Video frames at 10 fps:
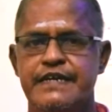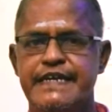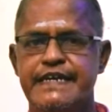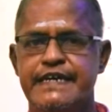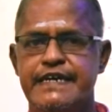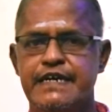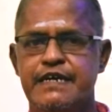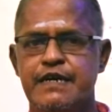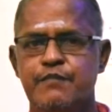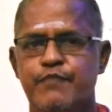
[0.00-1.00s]
நீங்கள்
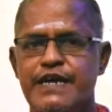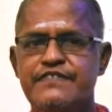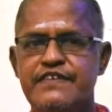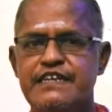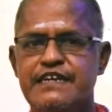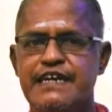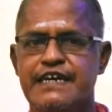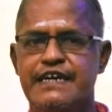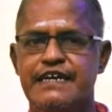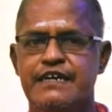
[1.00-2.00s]

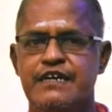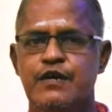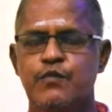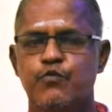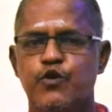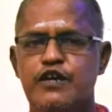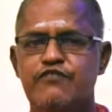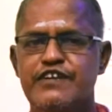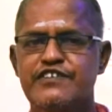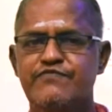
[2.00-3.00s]
பலசரக்கில் போன
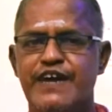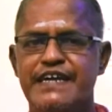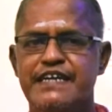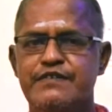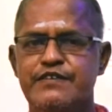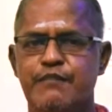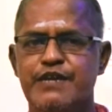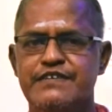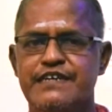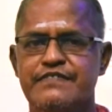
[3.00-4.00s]
வருஷம் வாங்கின
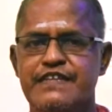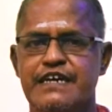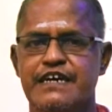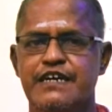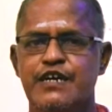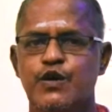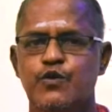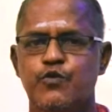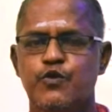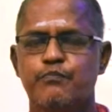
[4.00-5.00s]
சமாச்சாரத்தில்
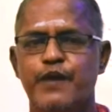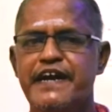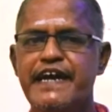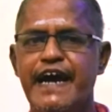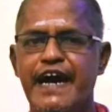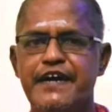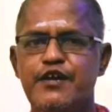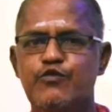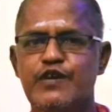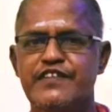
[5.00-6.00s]
ஒரு பழைய
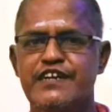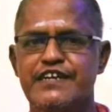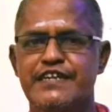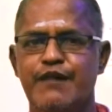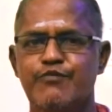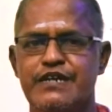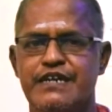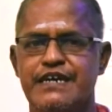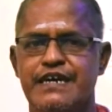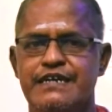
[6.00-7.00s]
ஆயிரம் ரூபா தரணம் ஞாபகம்
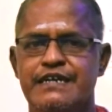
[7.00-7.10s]
இருக்கா